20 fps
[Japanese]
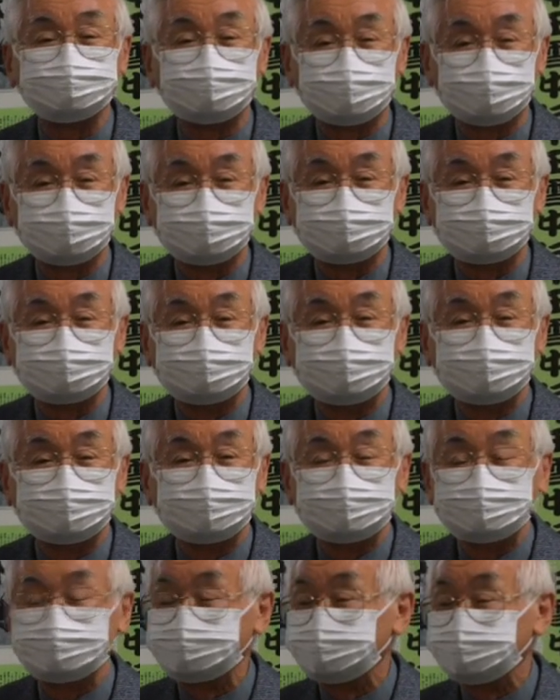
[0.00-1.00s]
年
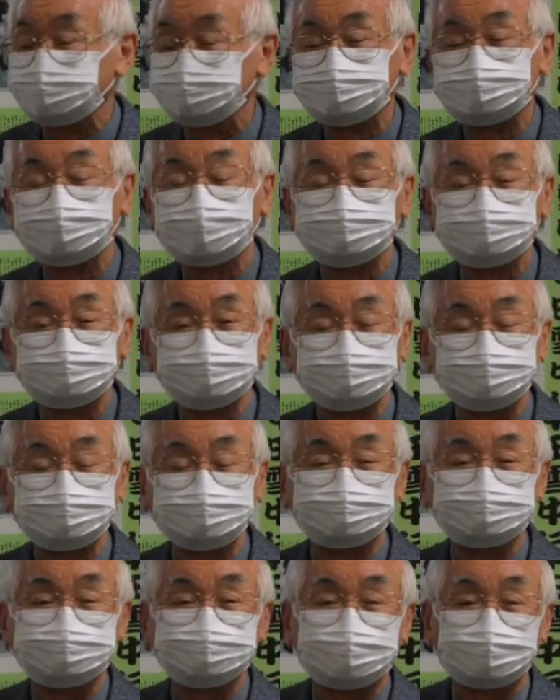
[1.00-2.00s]
1月
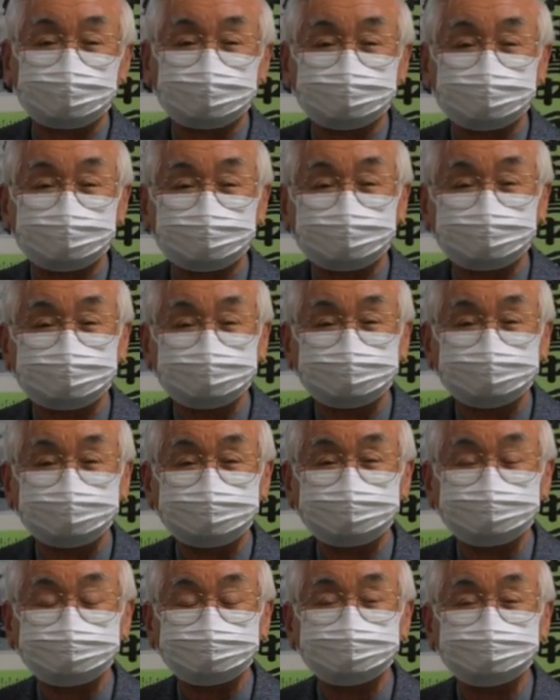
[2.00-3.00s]

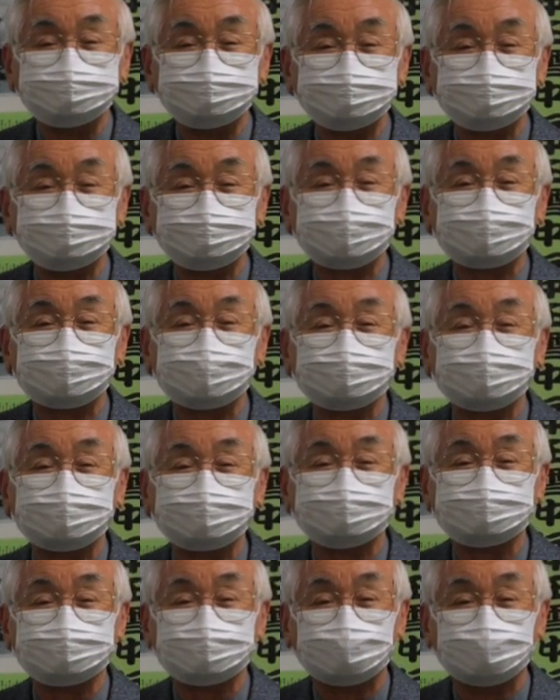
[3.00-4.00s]
2324に起きたで
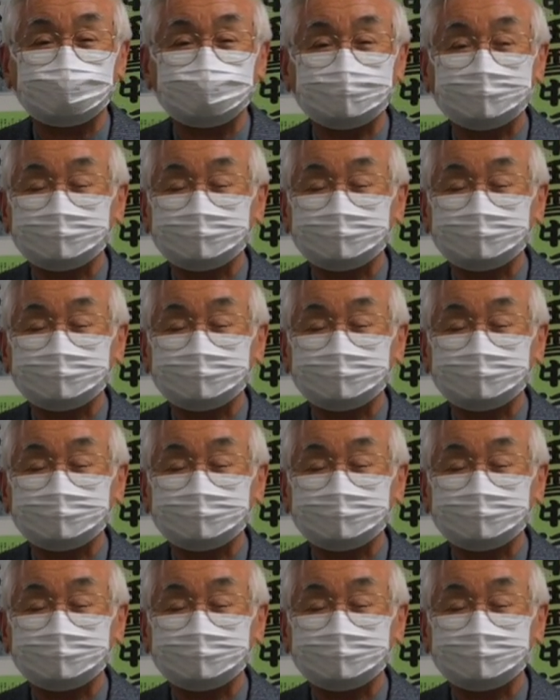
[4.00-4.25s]
すね